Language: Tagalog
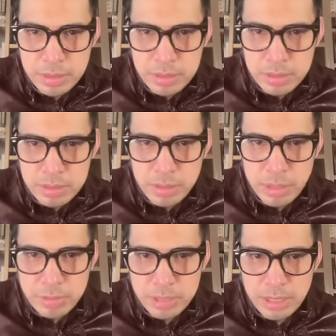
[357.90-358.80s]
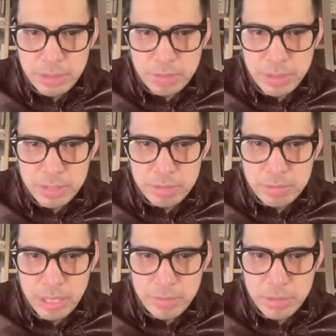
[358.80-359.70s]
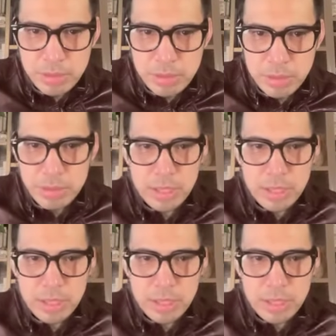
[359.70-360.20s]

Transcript: Sorry, I'm just trying to find kung tama itong quote.